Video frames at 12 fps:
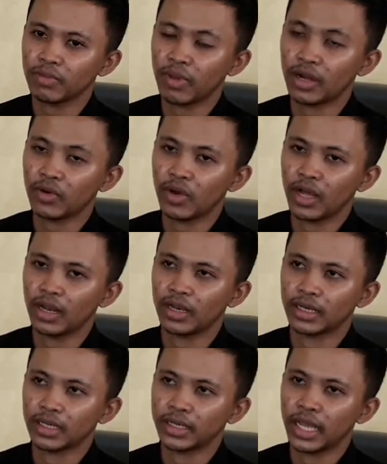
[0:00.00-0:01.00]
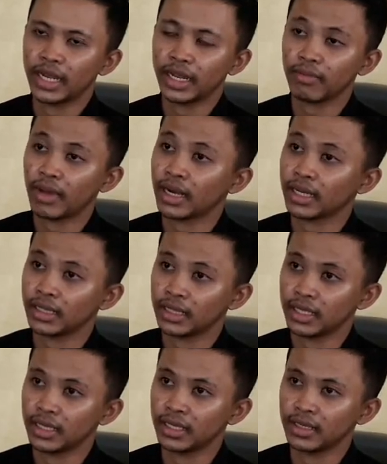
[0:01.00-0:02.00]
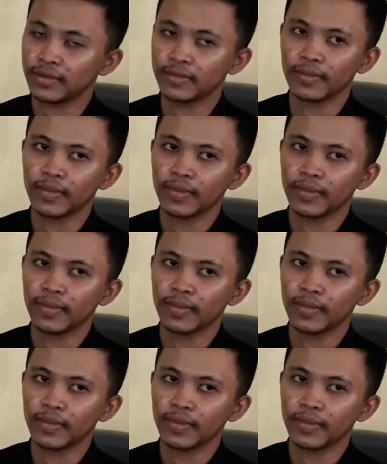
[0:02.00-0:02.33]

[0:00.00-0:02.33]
manual direct marketing.